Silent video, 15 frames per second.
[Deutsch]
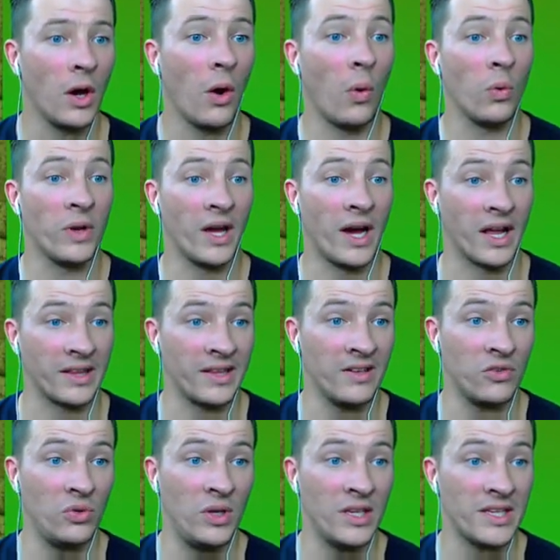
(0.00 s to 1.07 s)
Oh, der hat
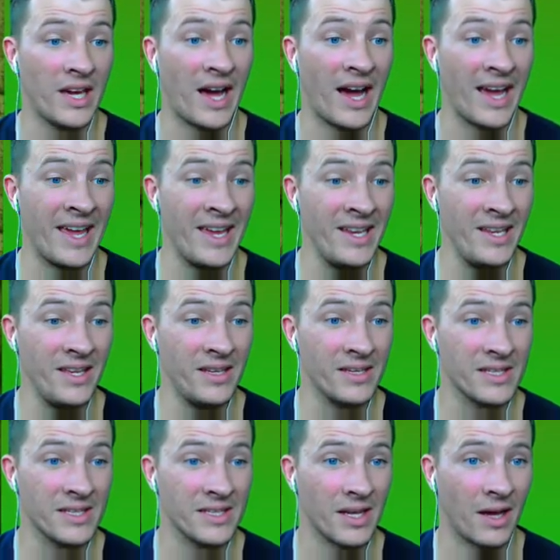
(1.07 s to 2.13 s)
natürlich
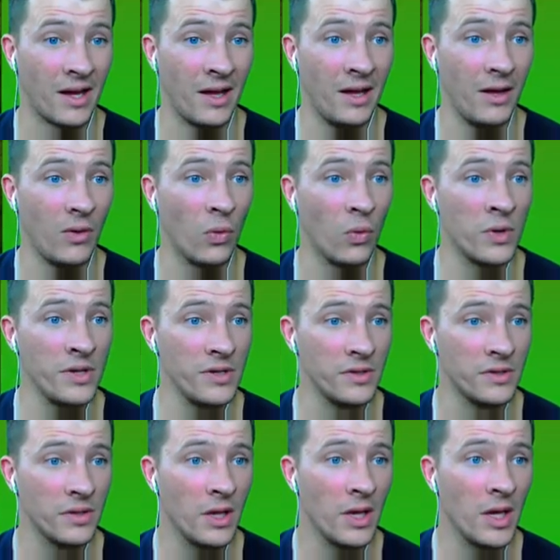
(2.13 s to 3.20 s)
einiges da
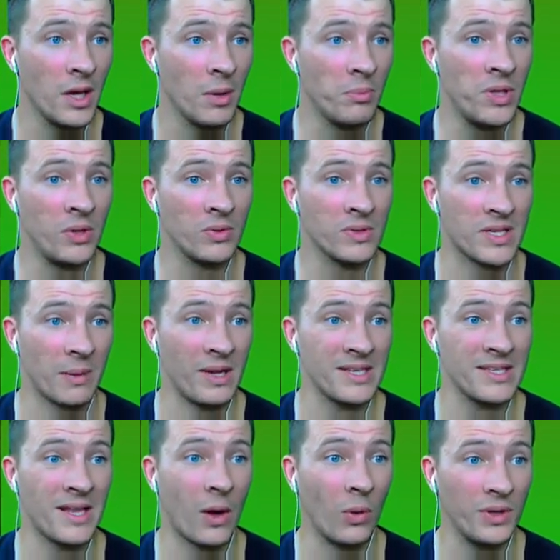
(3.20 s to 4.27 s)
und Minen und Sammler
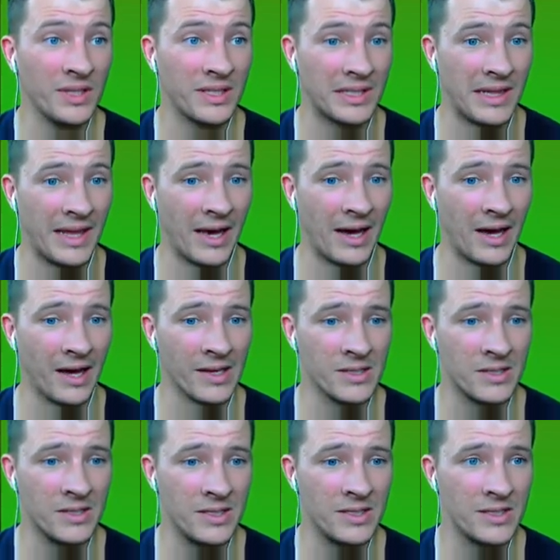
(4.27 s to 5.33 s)
sind auch nicht leer.
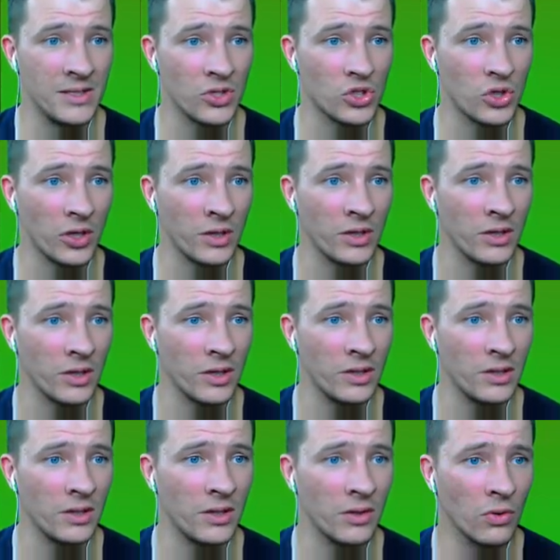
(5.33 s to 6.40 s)
Also die sind schon
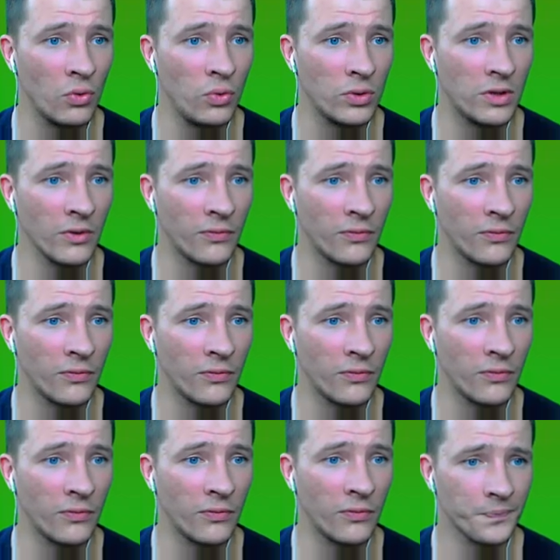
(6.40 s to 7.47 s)
äh, gut gefüllt.